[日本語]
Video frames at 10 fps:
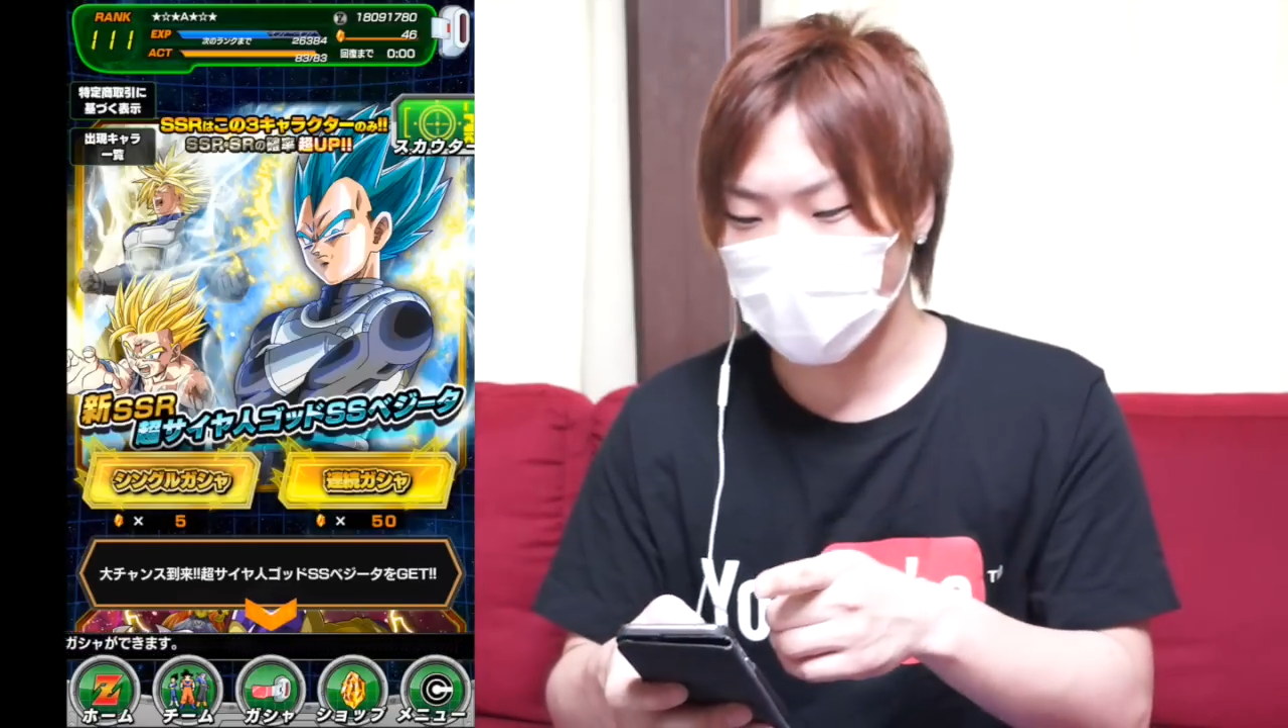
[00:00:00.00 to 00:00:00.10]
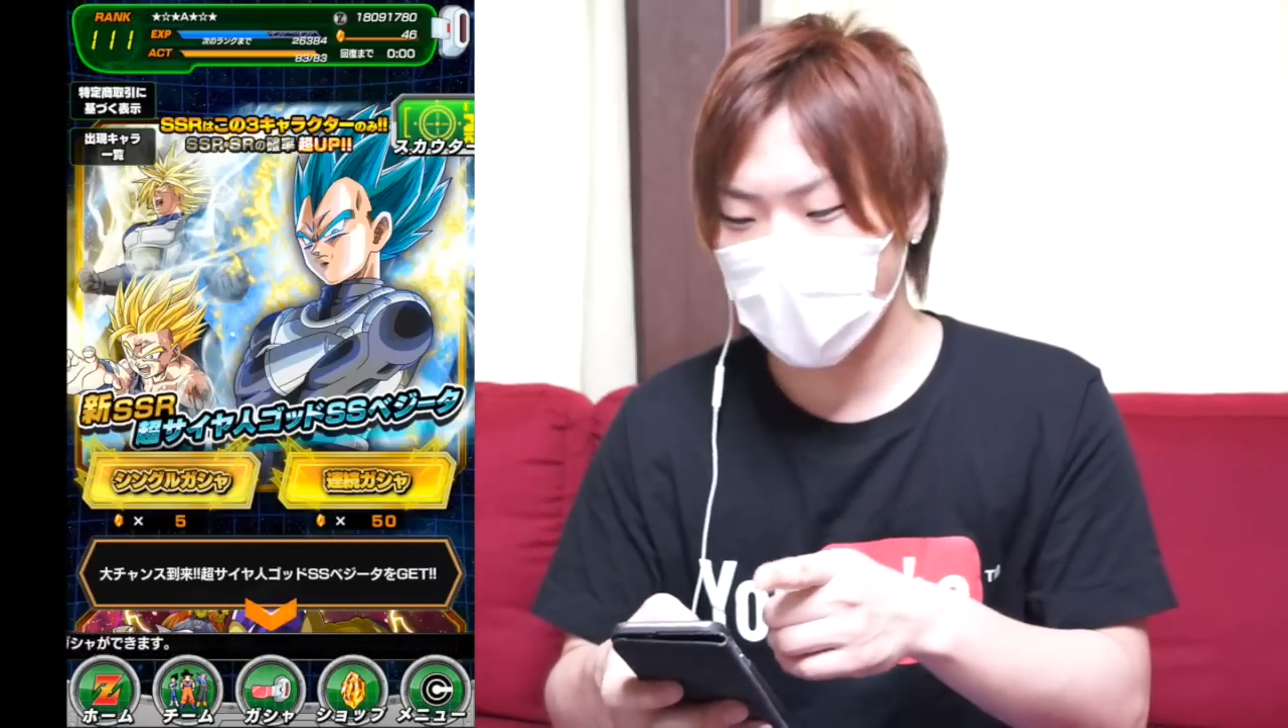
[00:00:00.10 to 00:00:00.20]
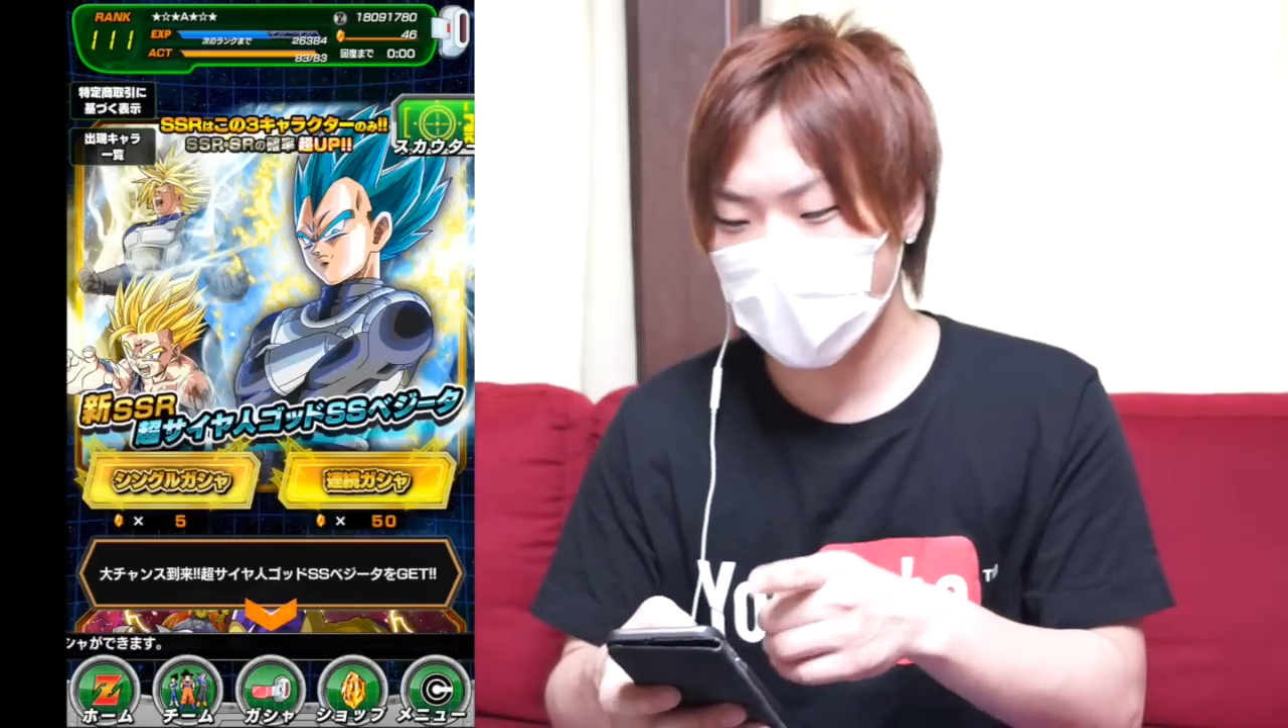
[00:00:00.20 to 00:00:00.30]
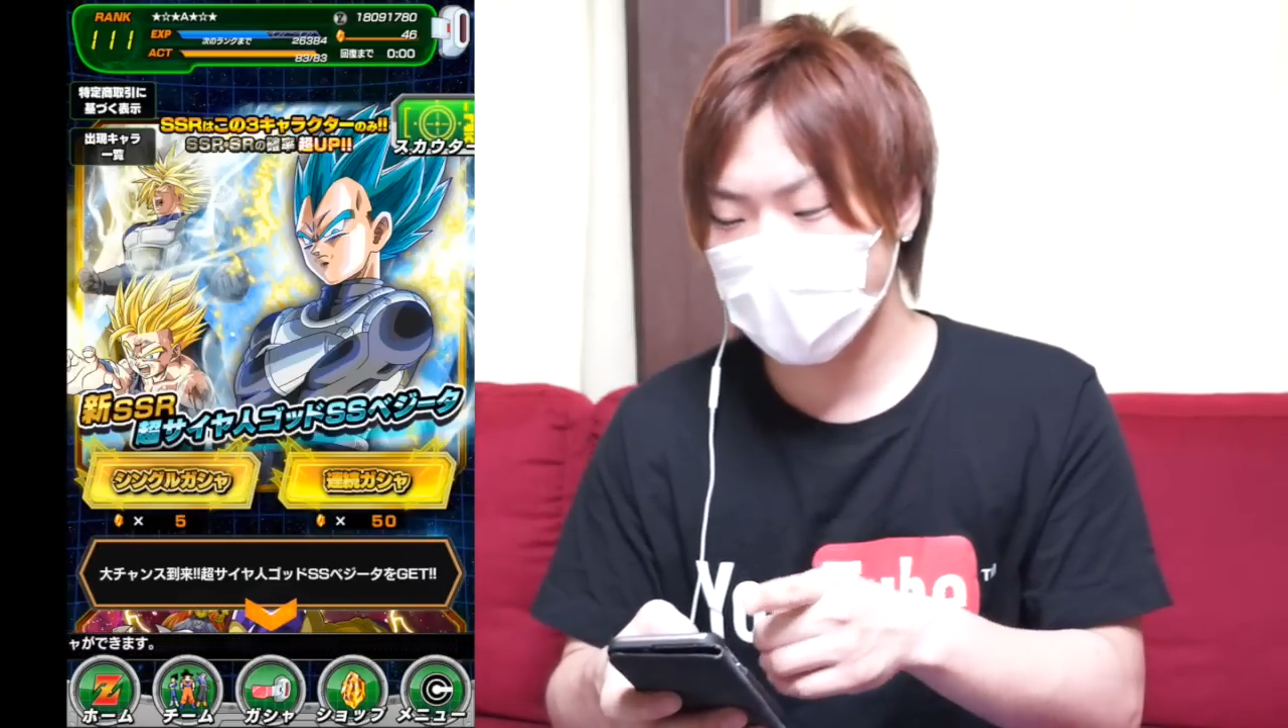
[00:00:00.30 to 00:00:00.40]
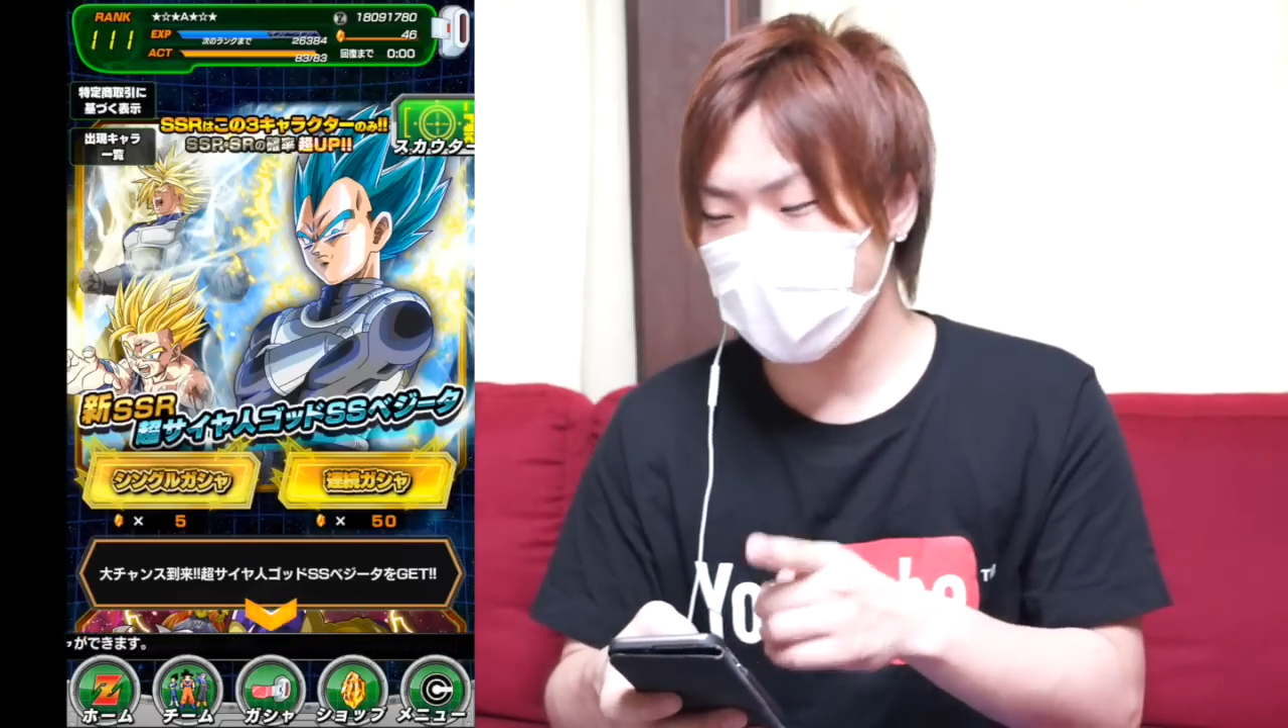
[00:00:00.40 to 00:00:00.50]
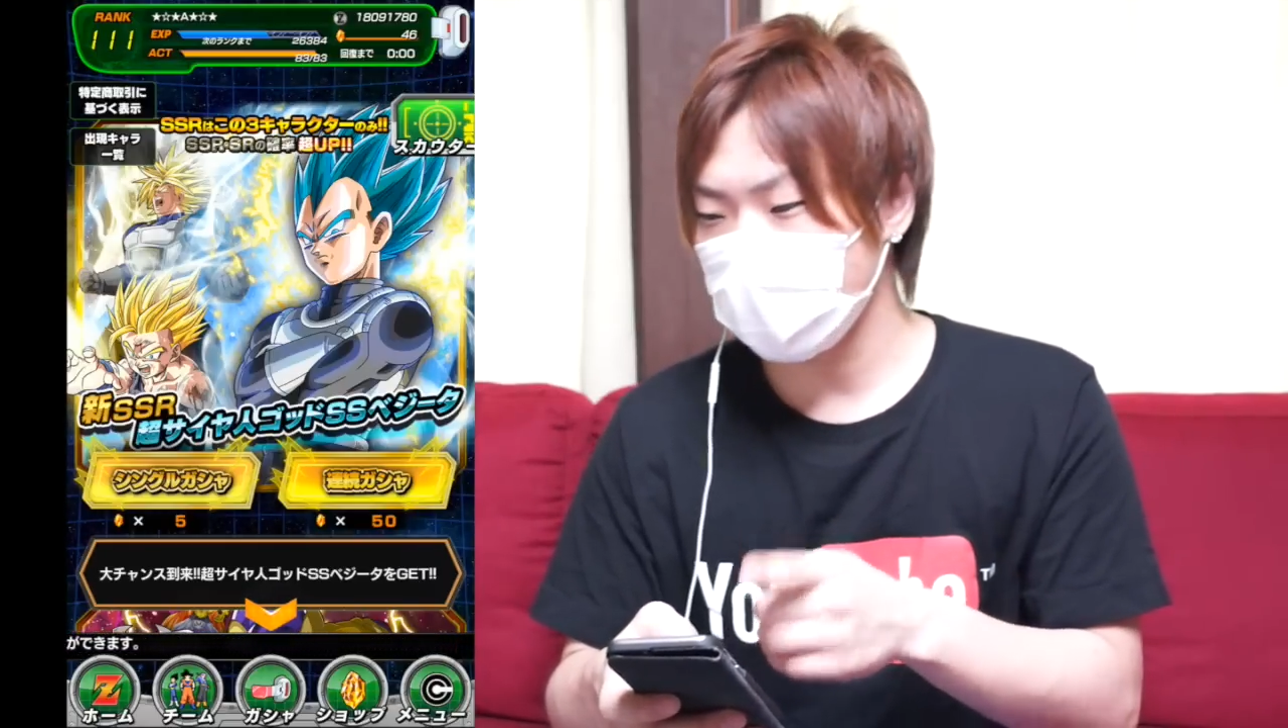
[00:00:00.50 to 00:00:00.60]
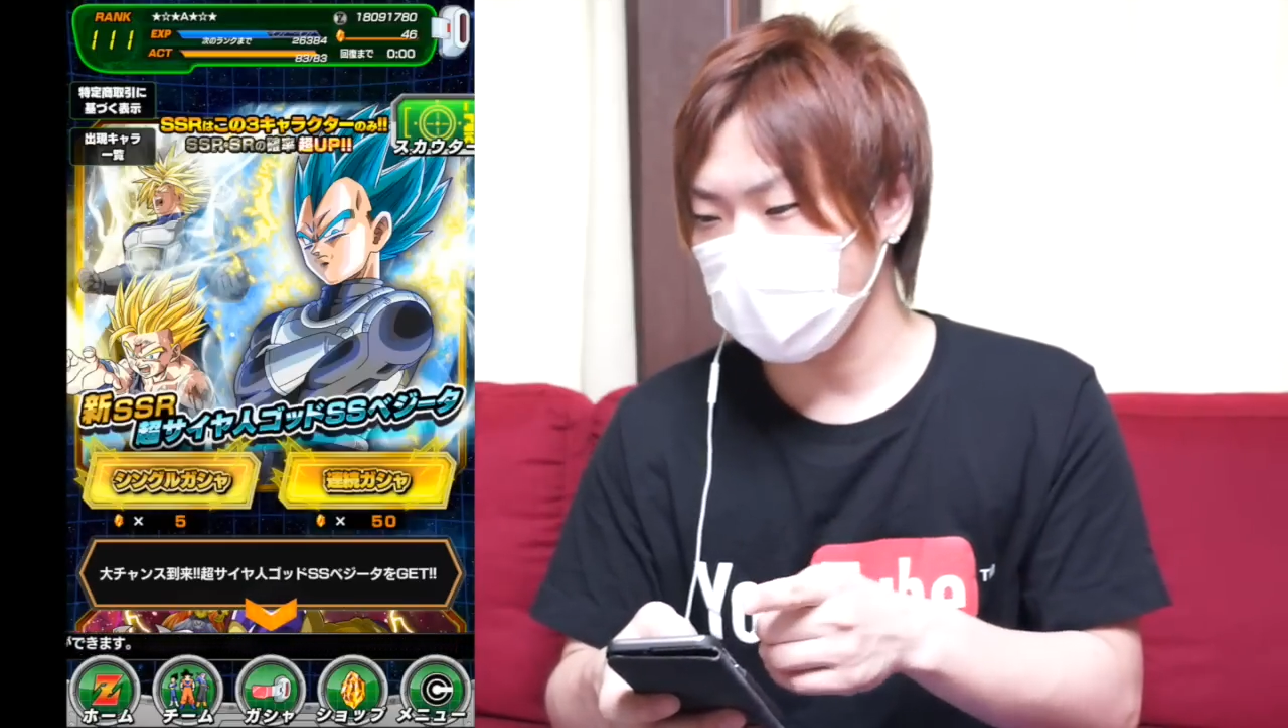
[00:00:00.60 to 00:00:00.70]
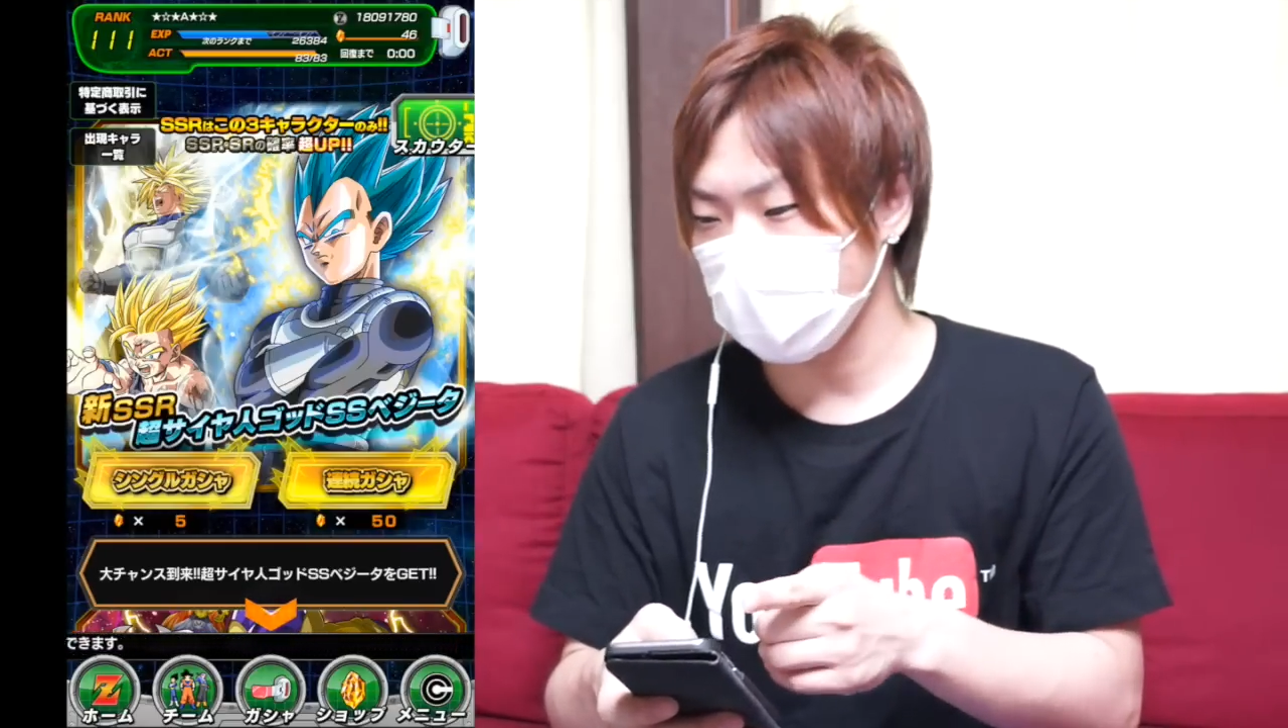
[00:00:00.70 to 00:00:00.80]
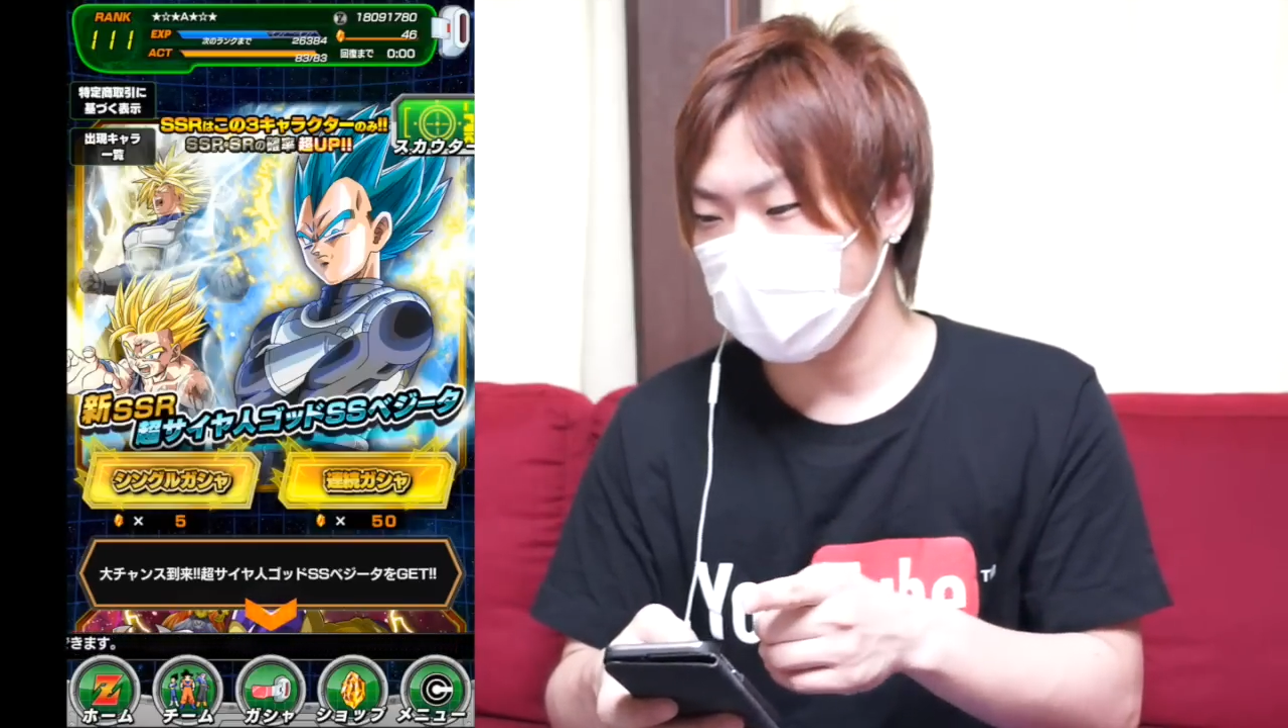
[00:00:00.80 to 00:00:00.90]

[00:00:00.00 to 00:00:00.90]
ページに戻